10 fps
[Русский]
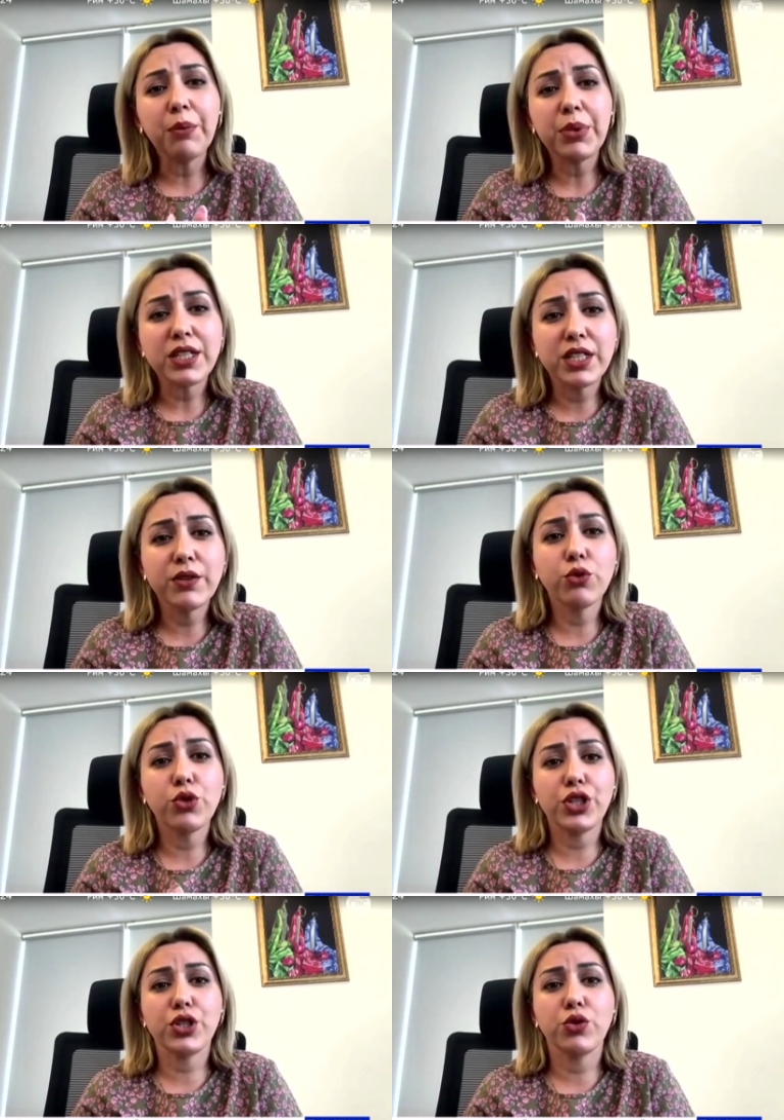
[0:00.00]

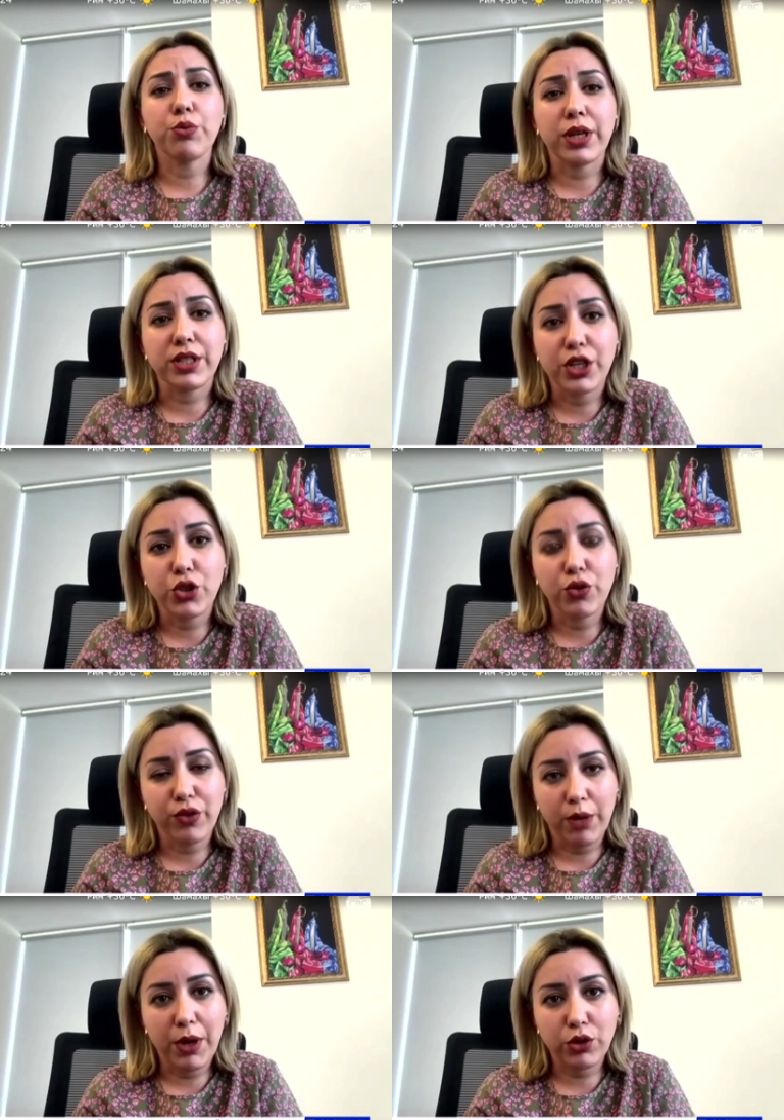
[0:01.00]
оперативную, честную,
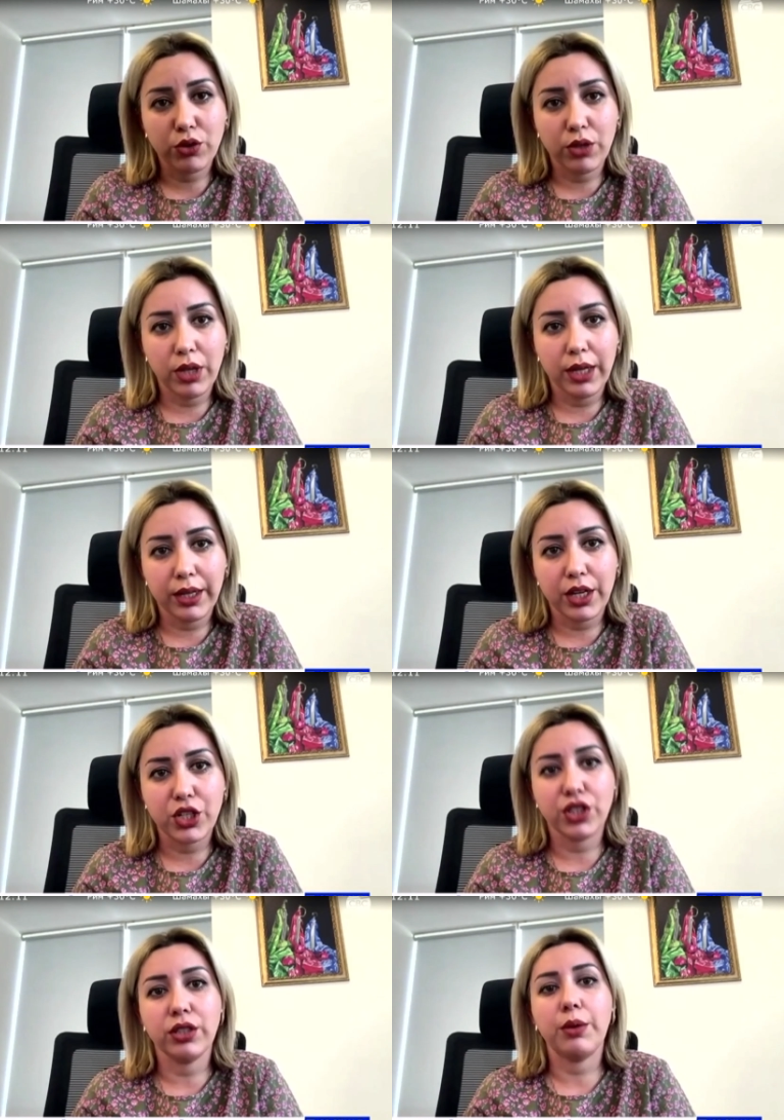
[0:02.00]
прозрачную информацию для
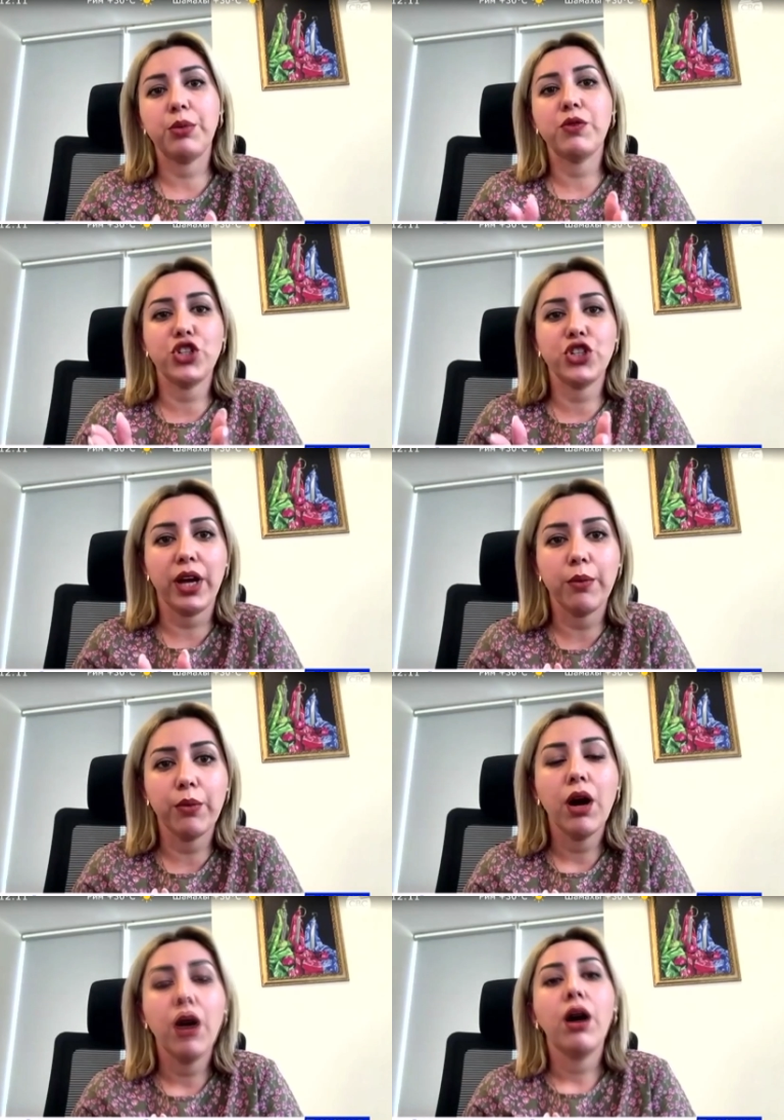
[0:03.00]
граждан,
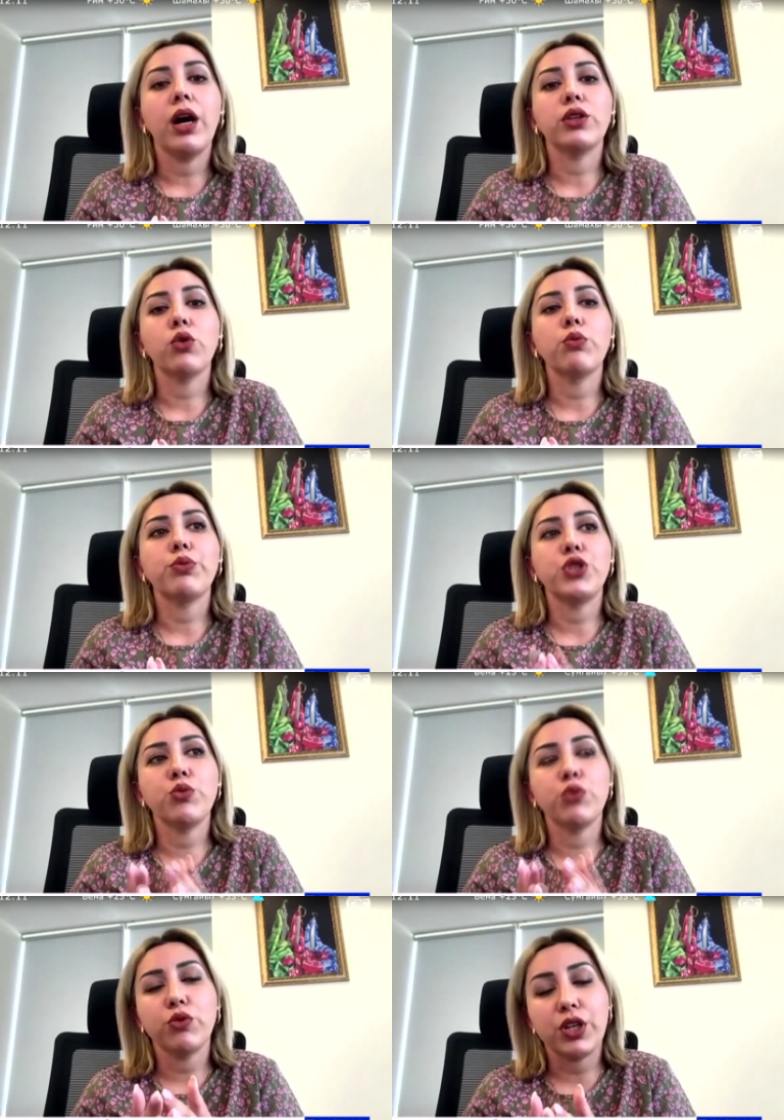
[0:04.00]
оповещаем о том,
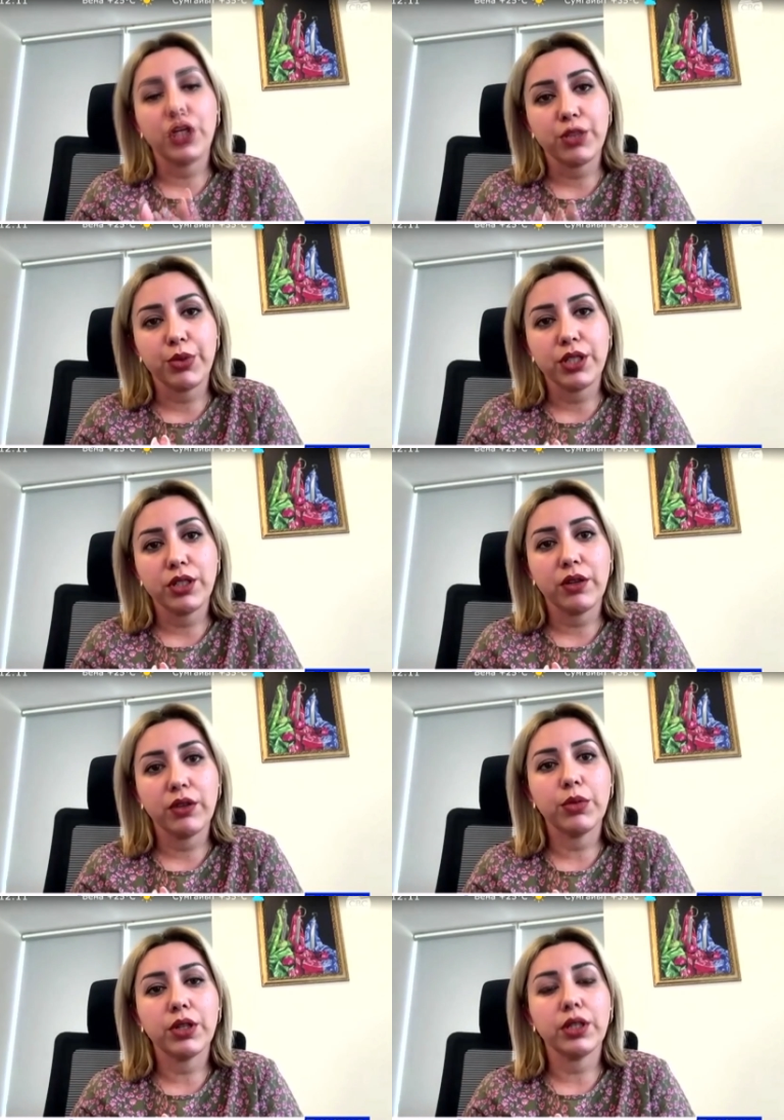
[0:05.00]
почему важно прийти
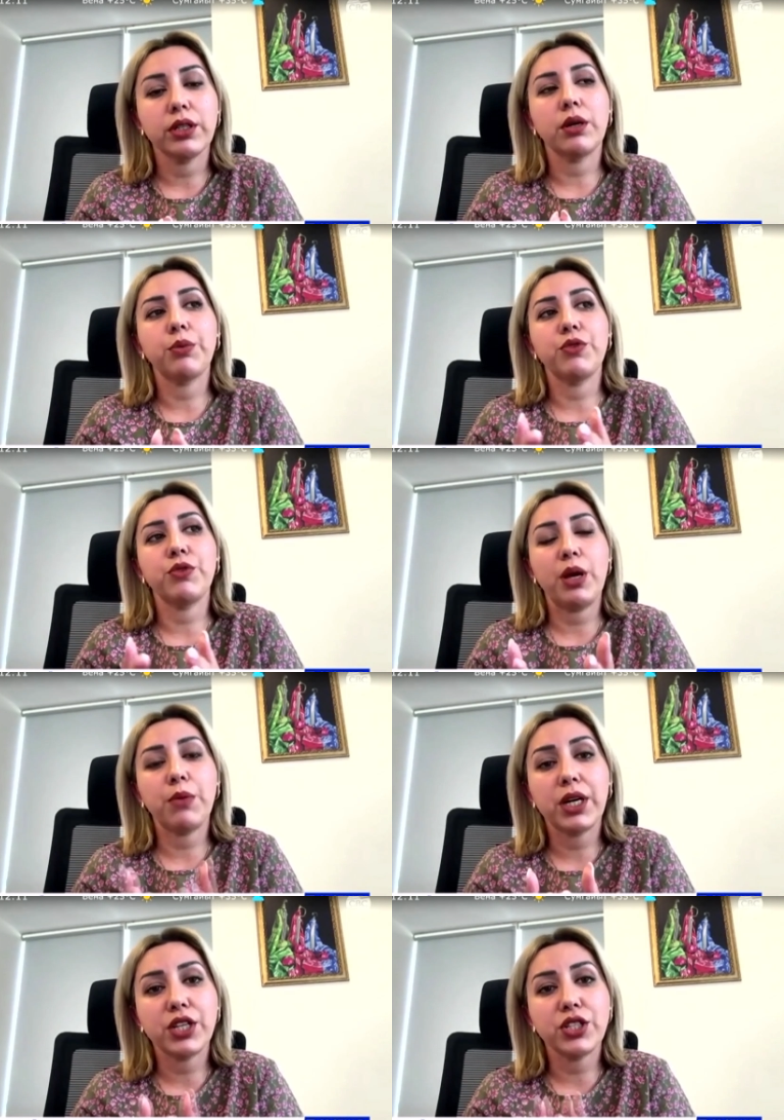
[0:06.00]
на выборы,
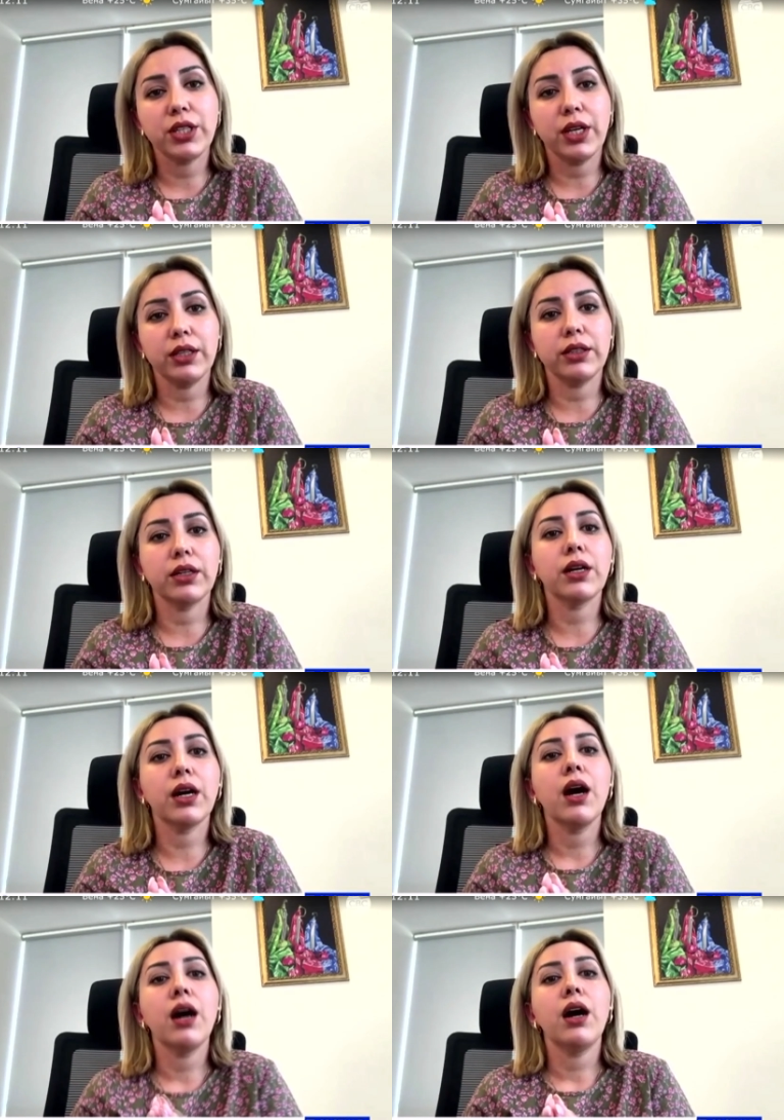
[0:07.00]
оповещаем о
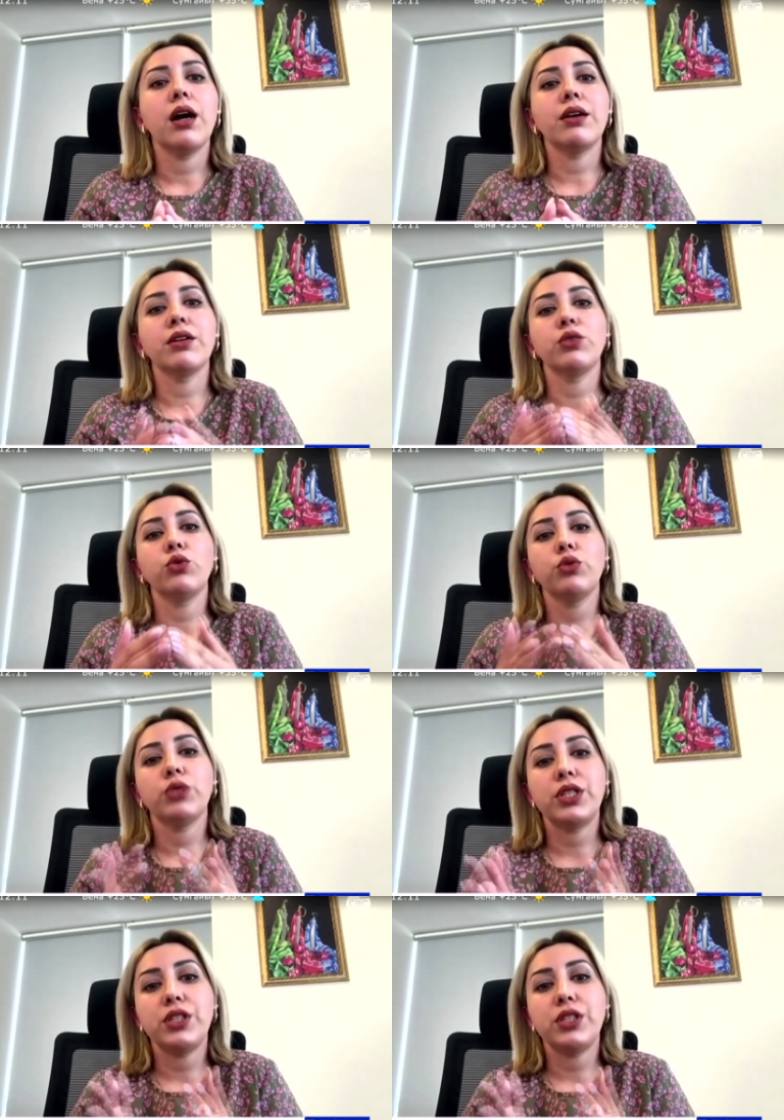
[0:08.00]
кандидатах, а, ну,